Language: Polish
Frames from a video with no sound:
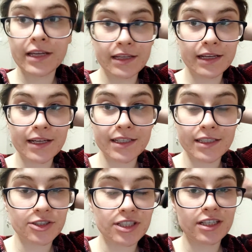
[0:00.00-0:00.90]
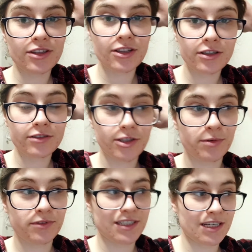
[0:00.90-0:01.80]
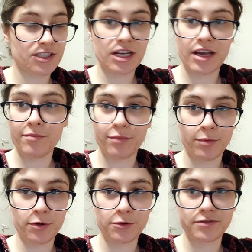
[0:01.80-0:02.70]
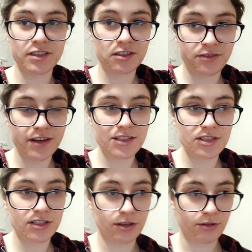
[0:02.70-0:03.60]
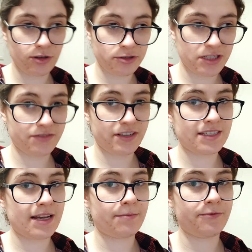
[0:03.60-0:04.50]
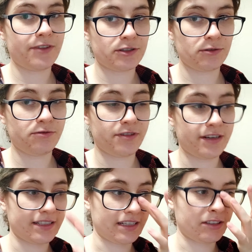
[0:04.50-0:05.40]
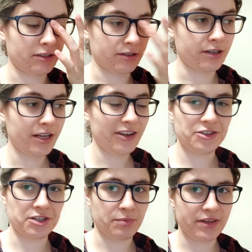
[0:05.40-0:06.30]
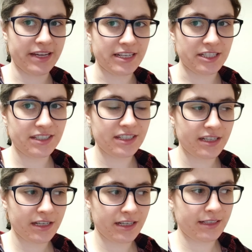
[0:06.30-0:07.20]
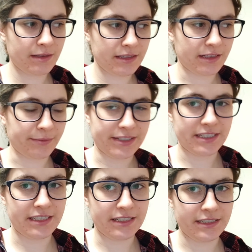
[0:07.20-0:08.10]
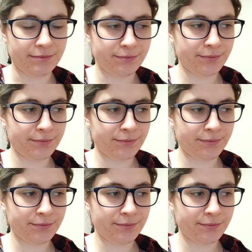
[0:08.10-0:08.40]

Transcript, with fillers: A i jeszcze jedno, co mi w zasadzie pomogło wytrwać, to to, że zwracałam większą uwagę na to, żeby jeść bardziej,